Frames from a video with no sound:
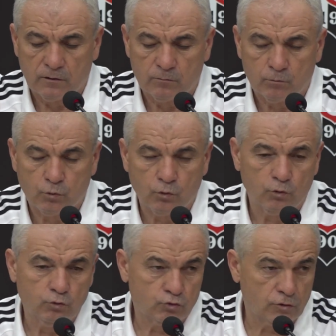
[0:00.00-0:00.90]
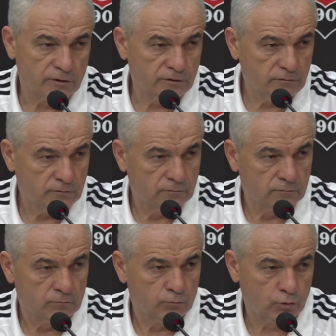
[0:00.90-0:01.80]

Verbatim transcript: Bu oyuncuların, bu